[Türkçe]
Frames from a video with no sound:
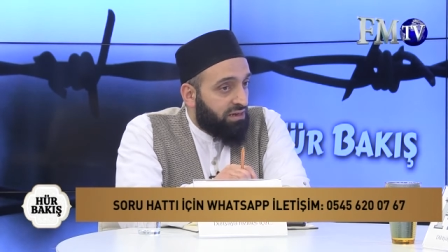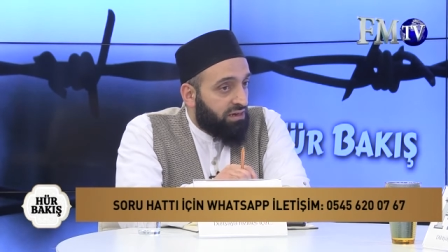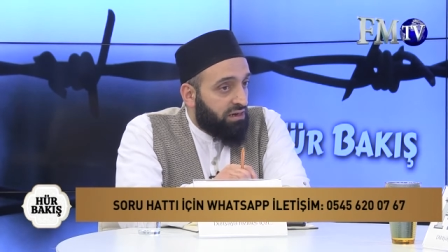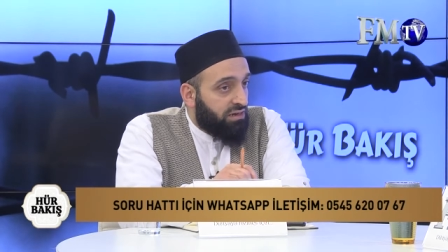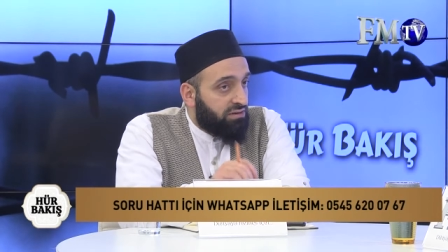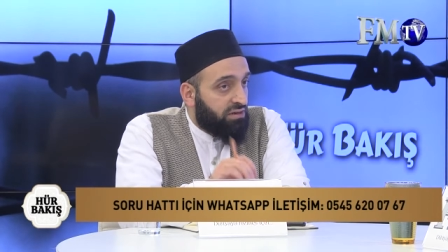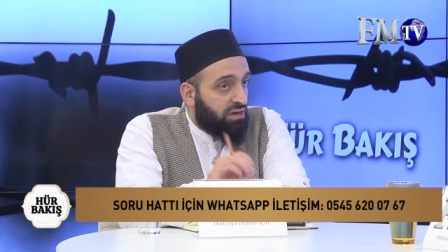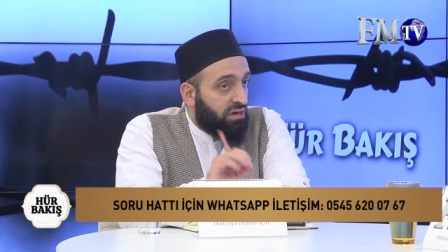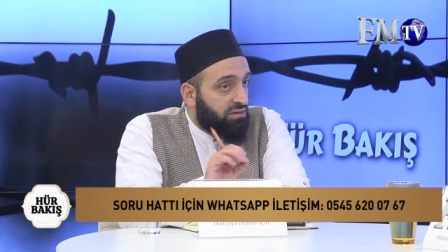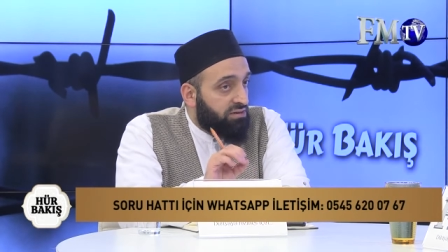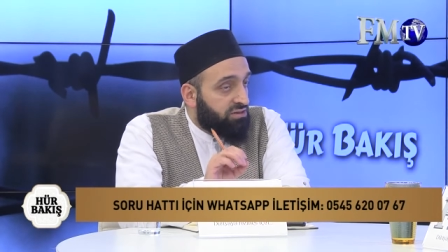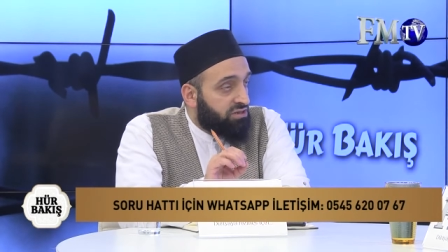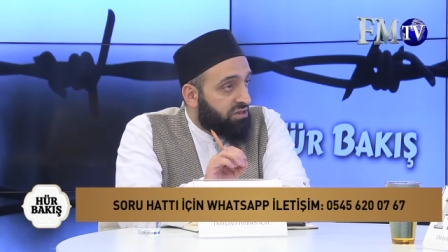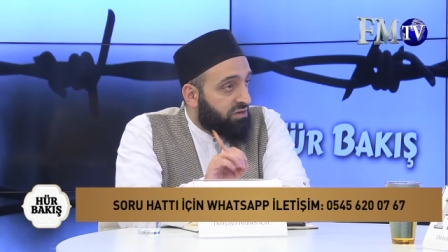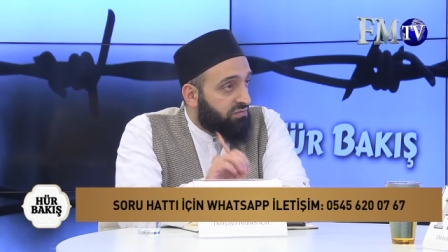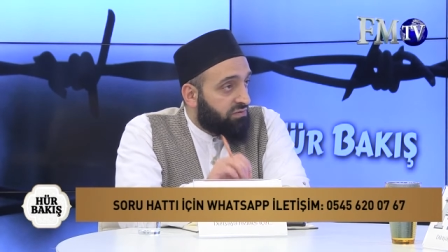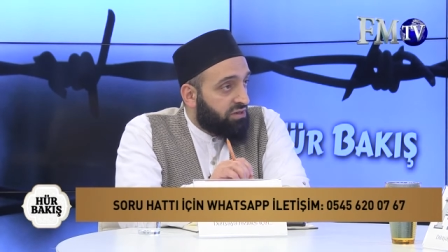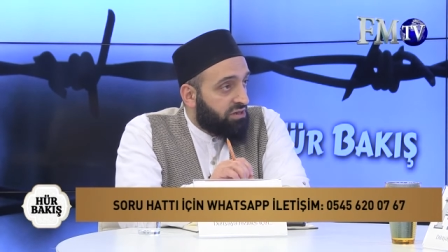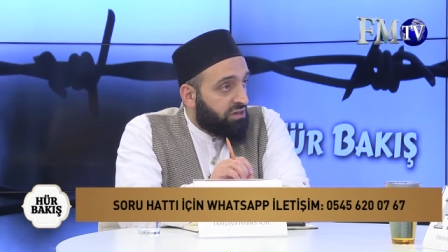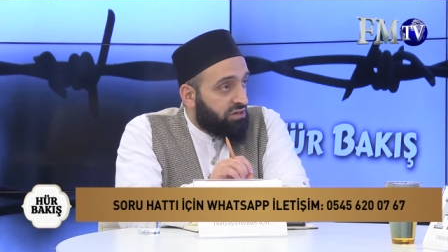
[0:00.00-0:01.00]
Hatta hadis-i
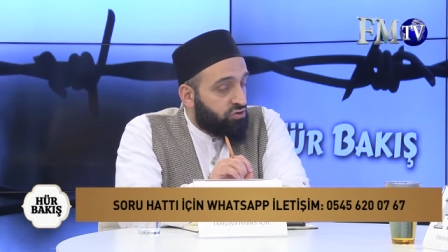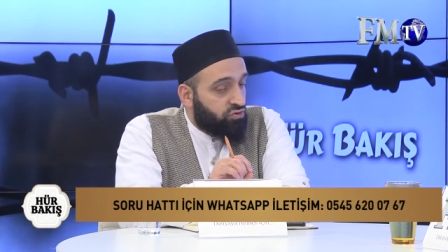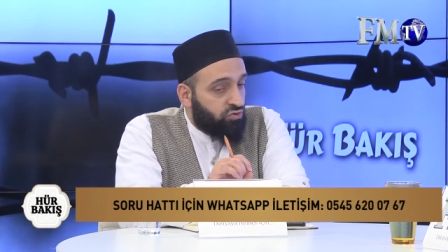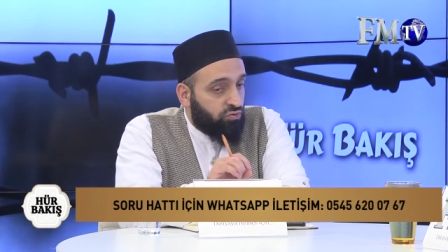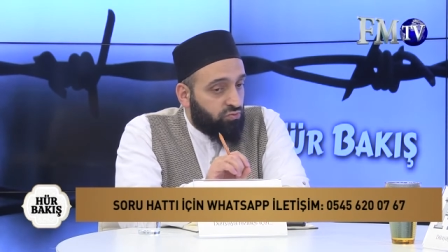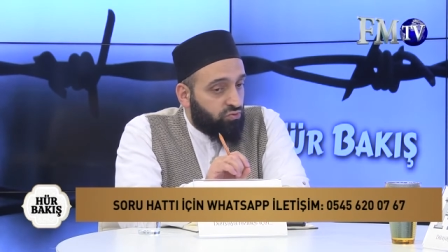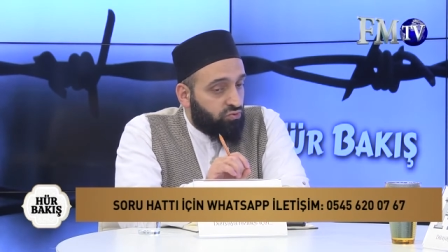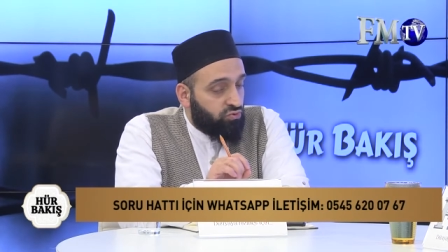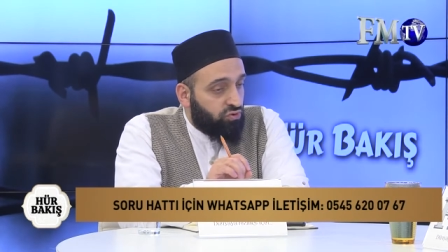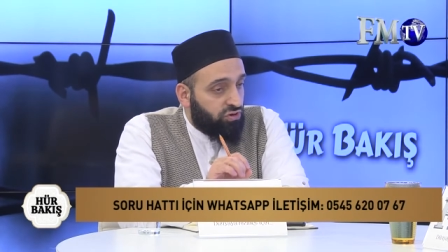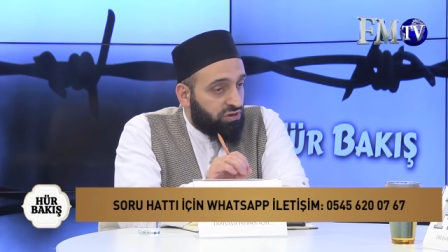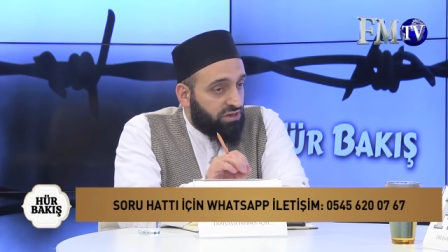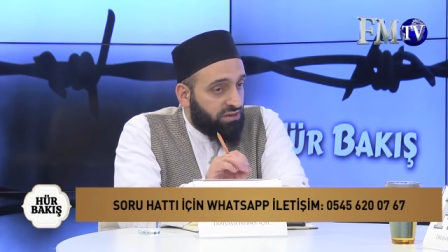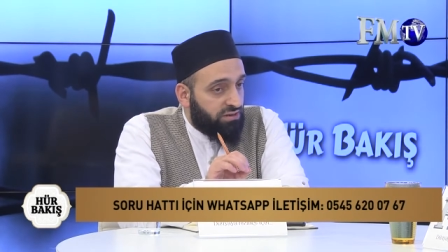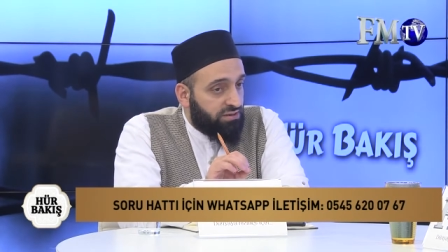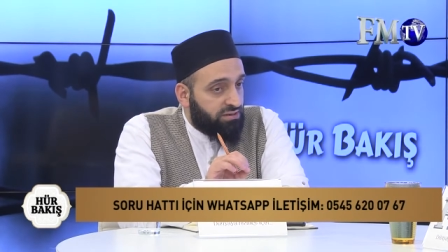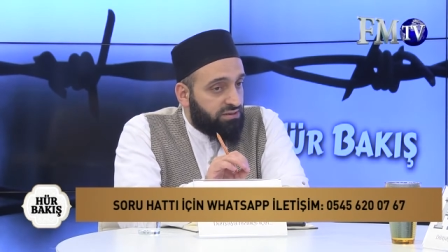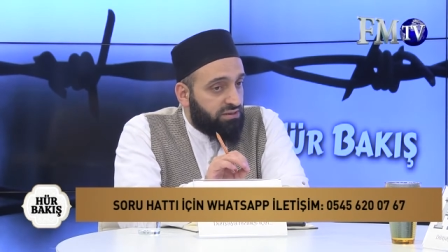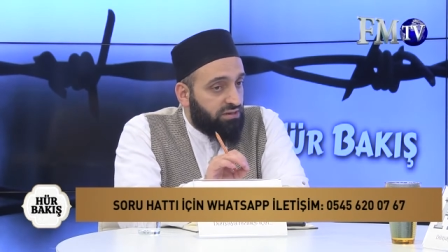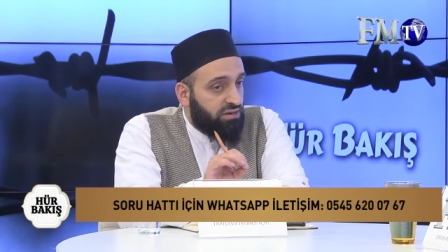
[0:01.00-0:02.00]
şerifte de geçiyor buyuruyor
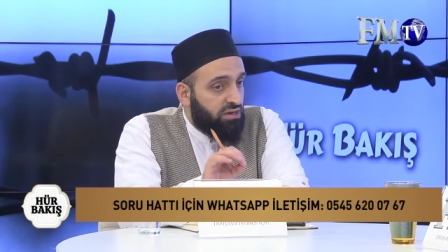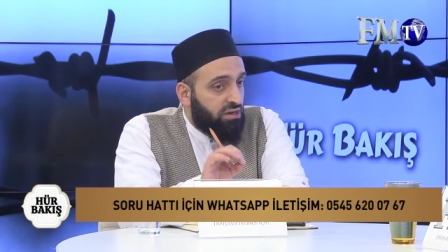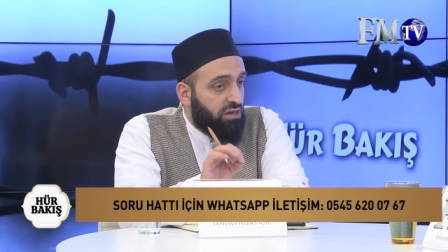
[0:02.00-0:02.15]
kendisi.